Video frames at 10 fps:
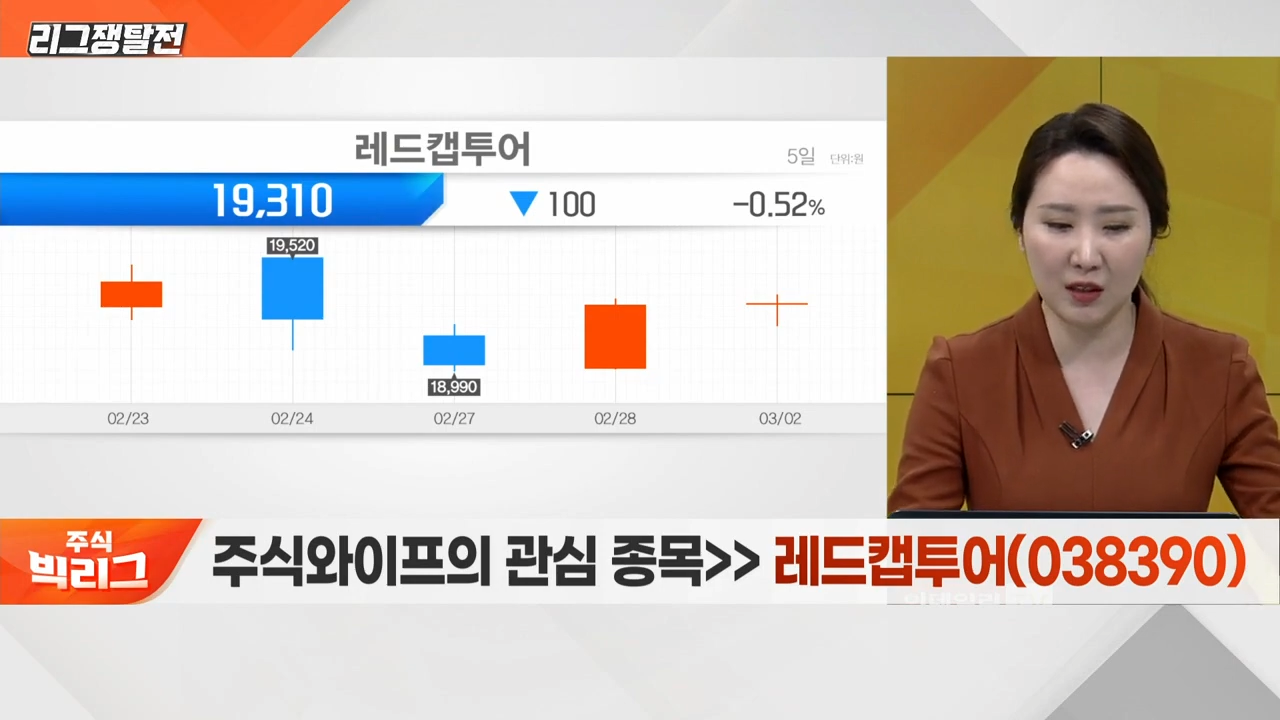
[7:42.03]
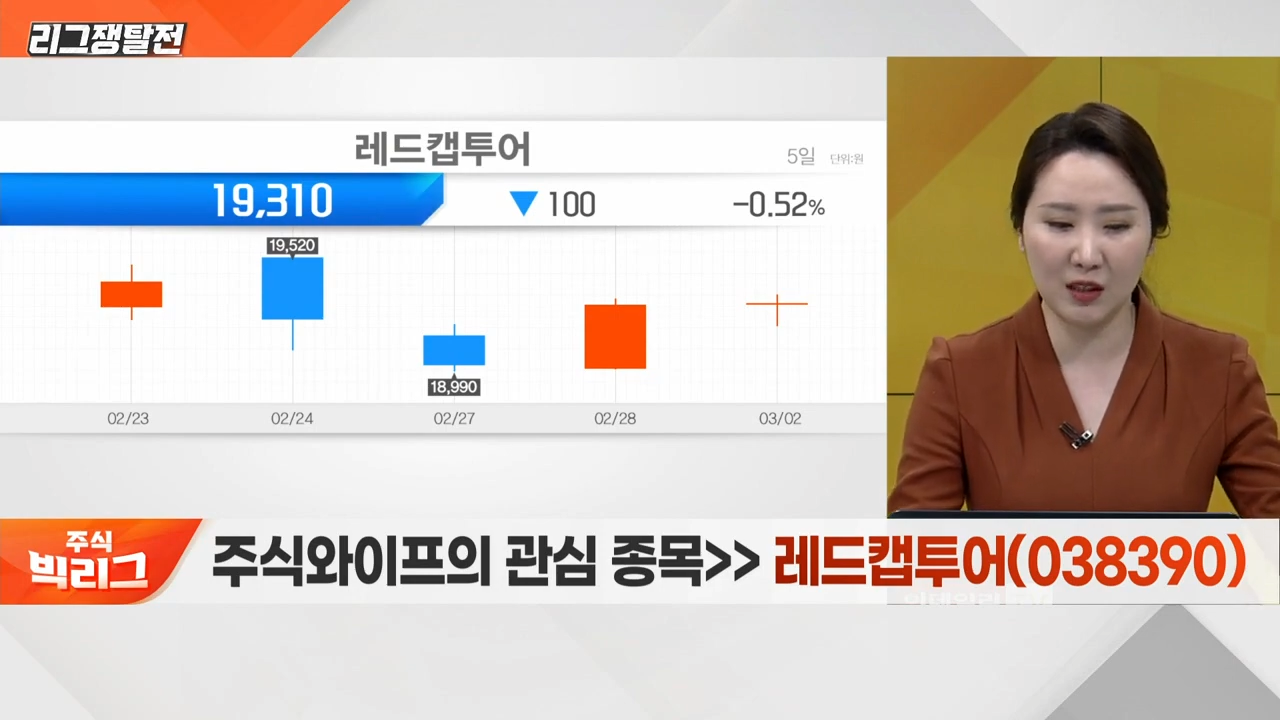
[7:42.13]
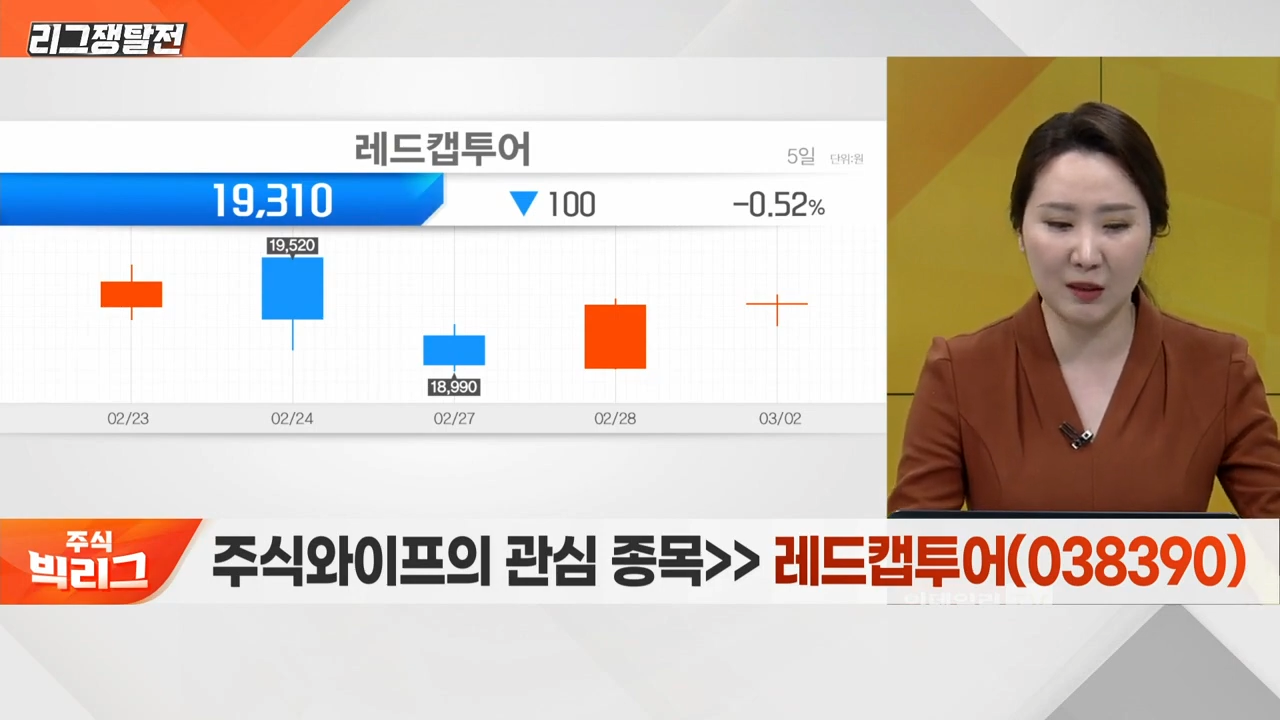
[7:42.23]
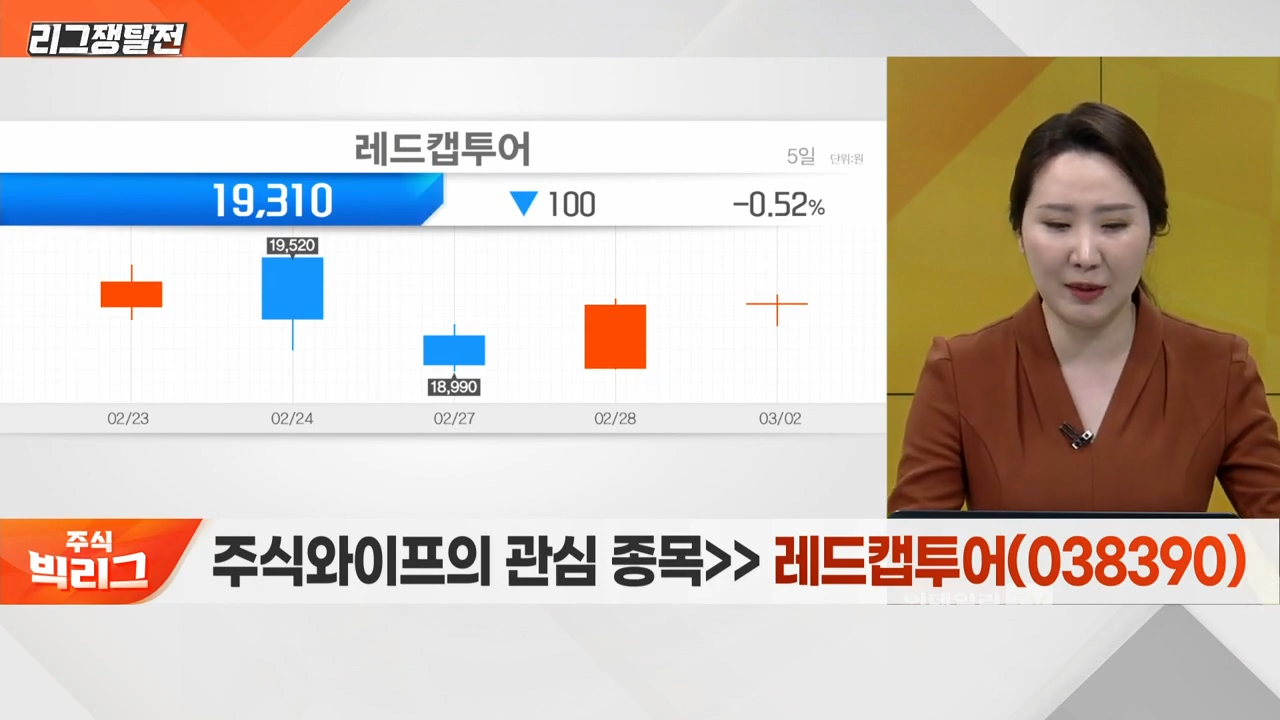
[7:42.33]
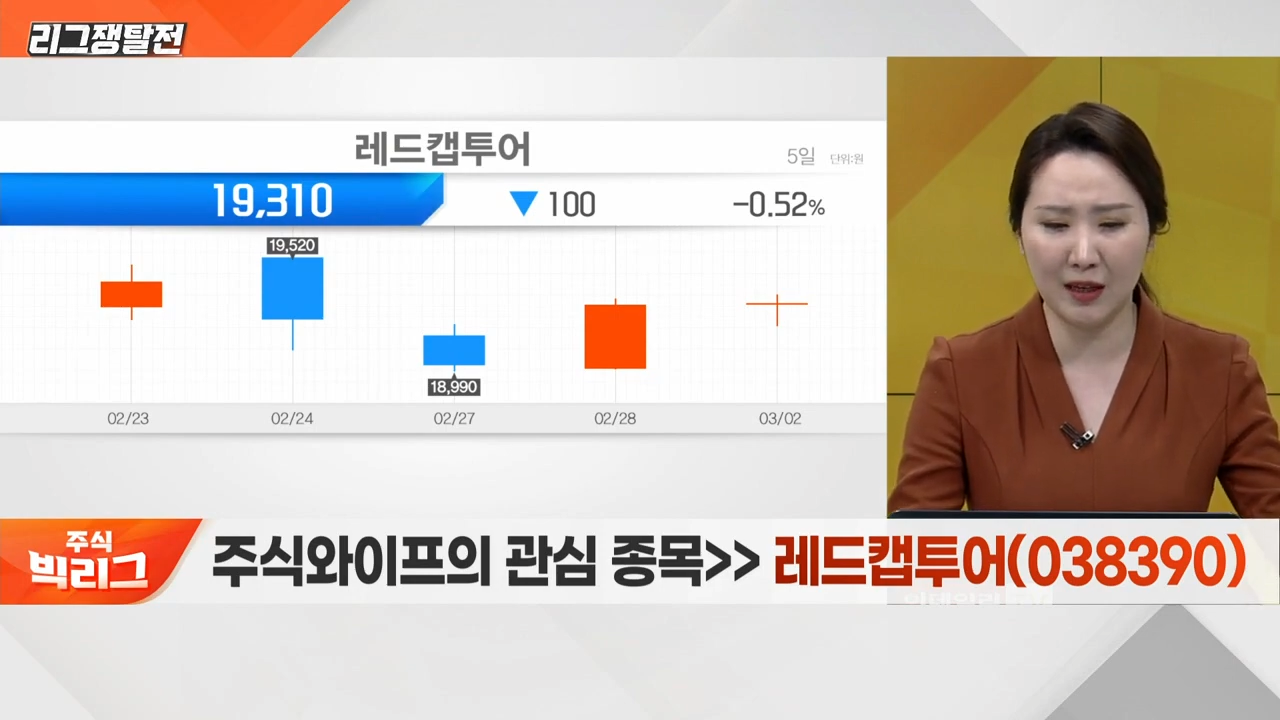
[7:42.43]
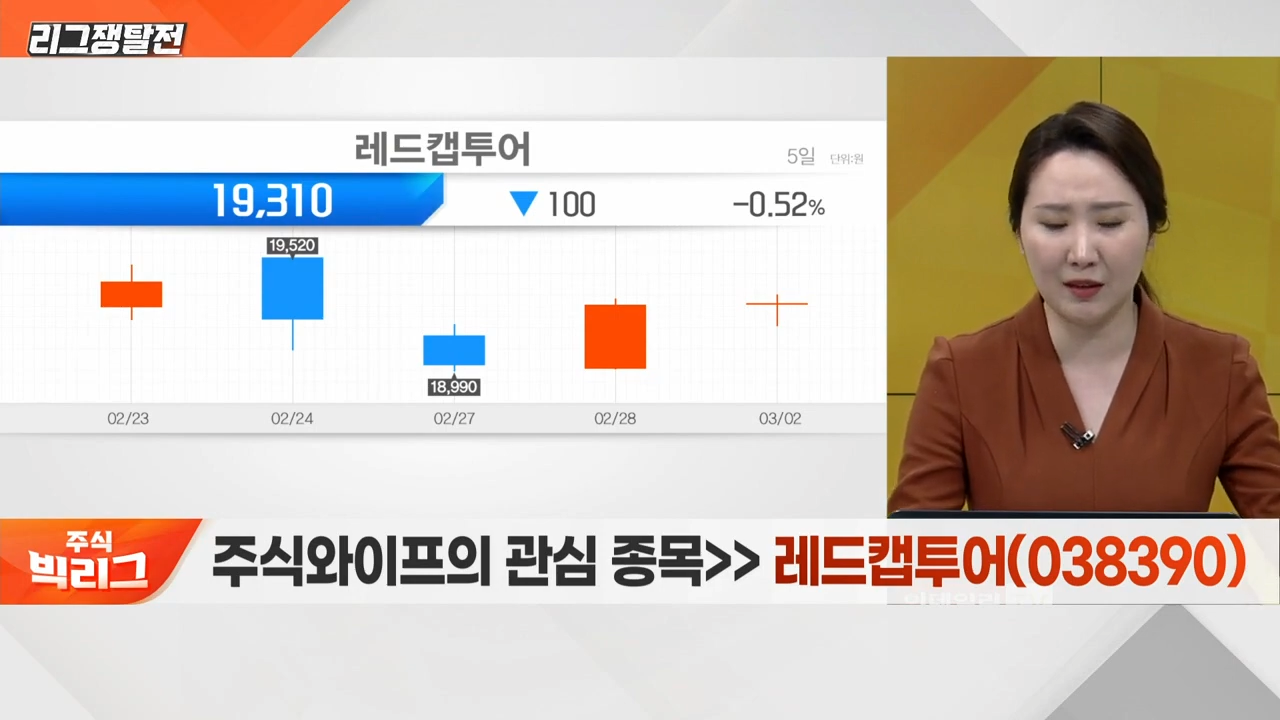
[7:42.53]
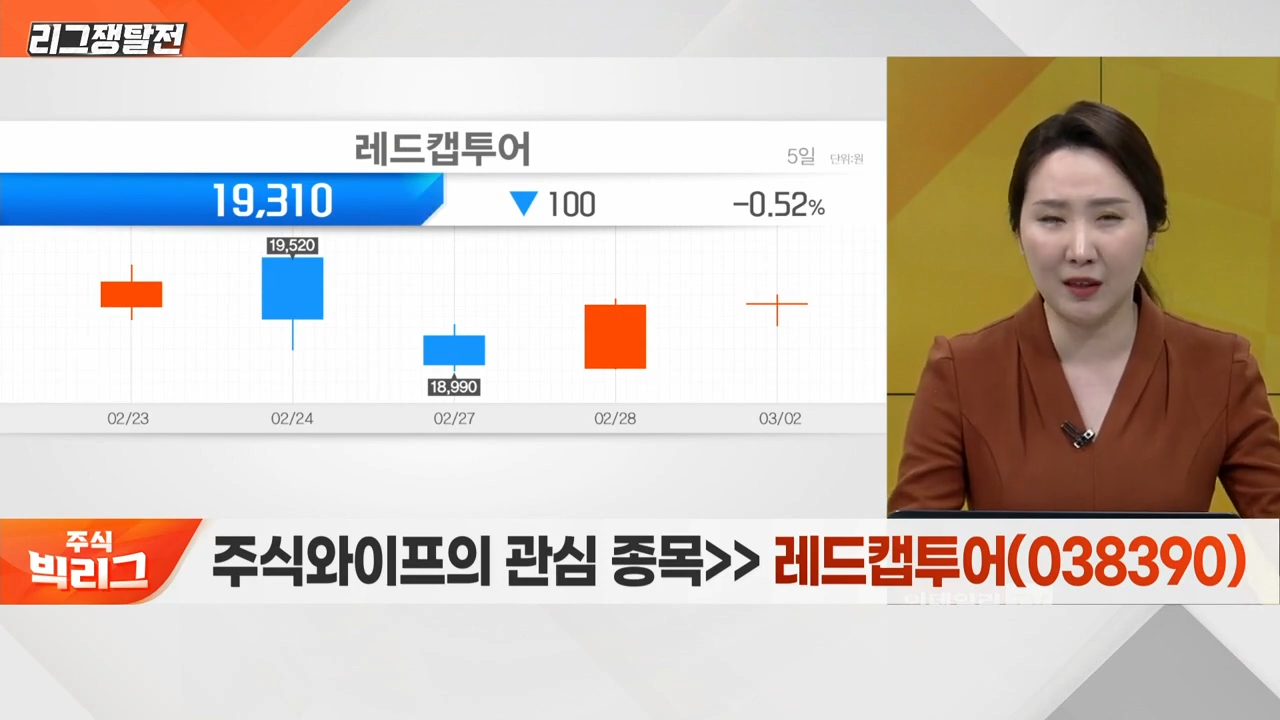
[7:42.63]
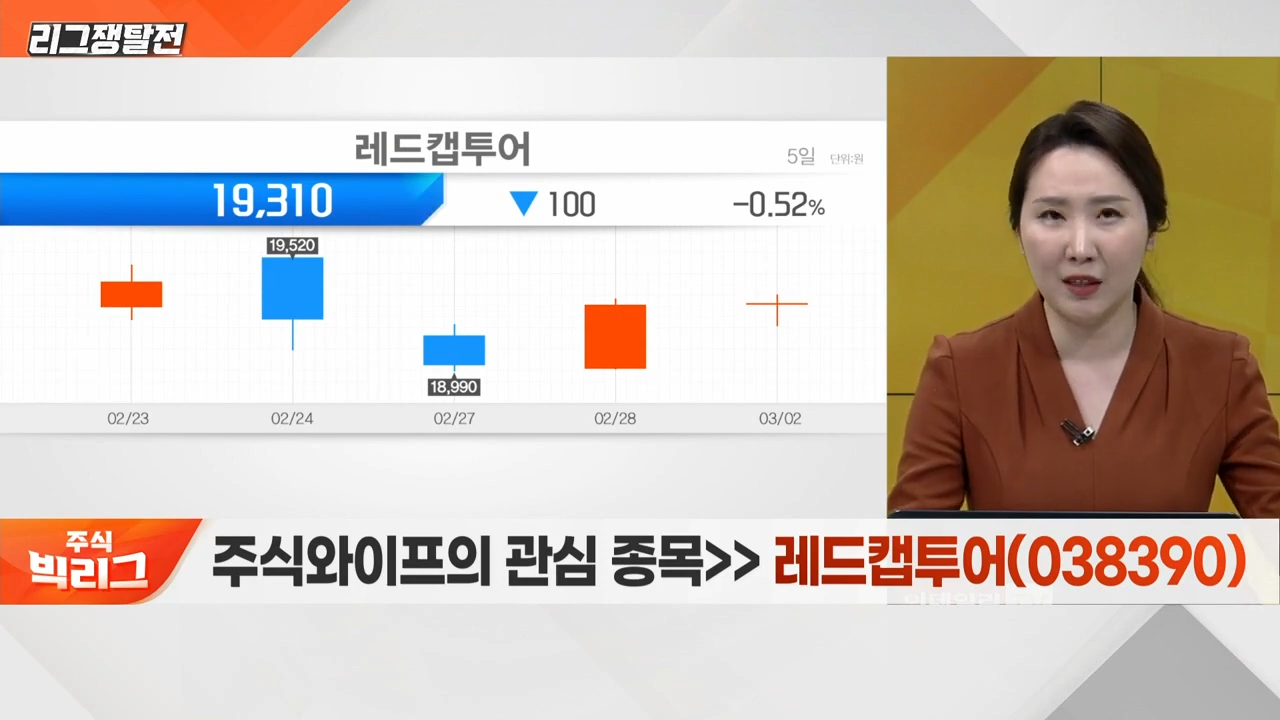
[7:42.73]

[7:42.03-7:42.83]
했지만